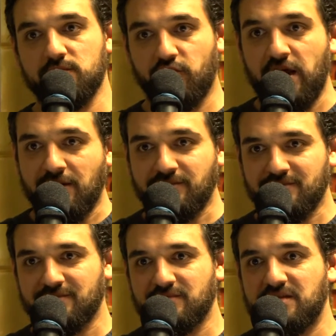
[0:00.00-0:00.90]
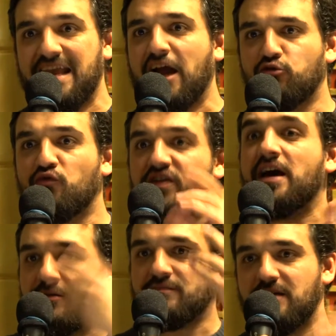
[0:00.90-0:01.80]
Oder? Nahnu,
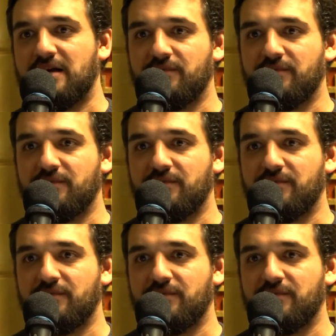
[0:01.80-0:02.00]
wir.